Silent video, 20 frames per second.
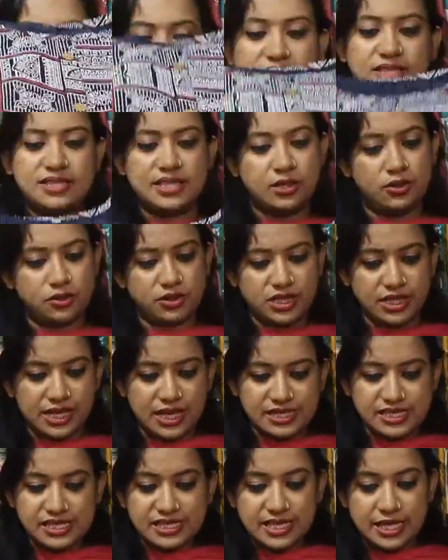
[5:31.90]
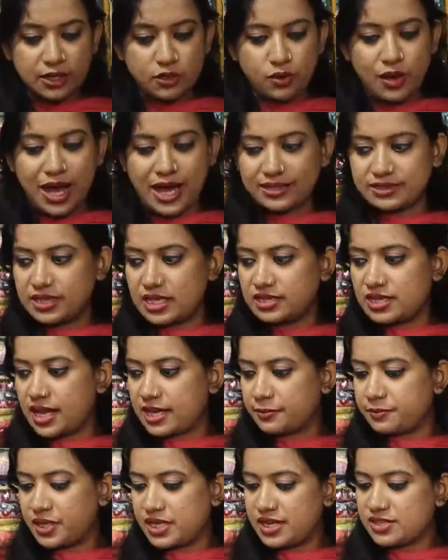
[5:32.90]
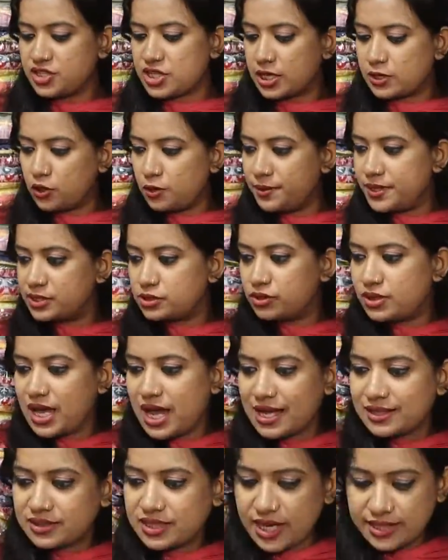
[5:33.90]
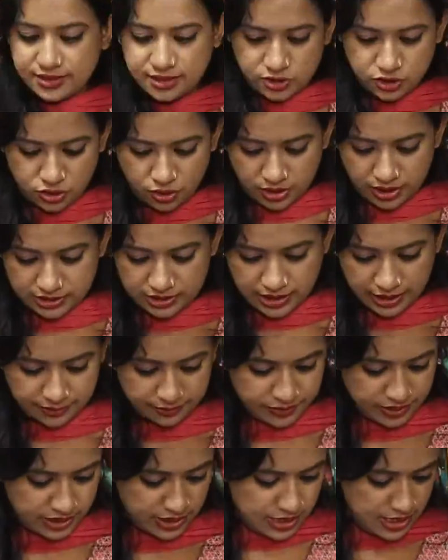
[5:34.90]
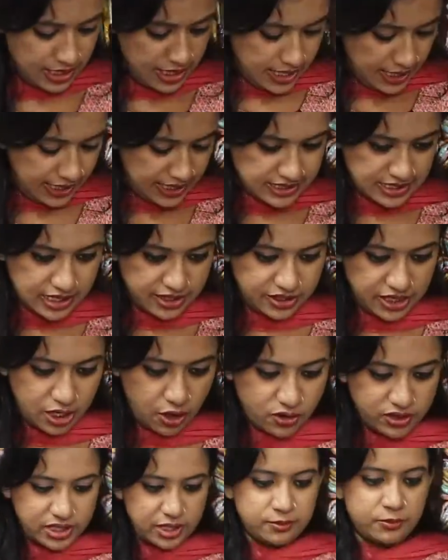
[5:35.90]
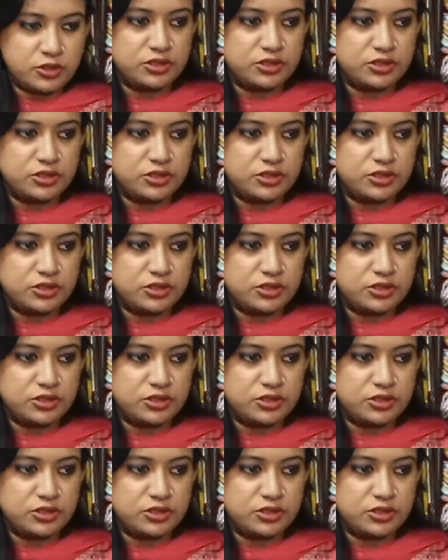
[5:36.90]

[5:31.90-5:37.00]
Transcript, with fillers: থ্রি জিরো ঠিক আছে যেগুলো হাতা থাকবে না সেগুলো ভেতরে হাতা অ্যাটাচ করা থাকবে এটা রেয়নের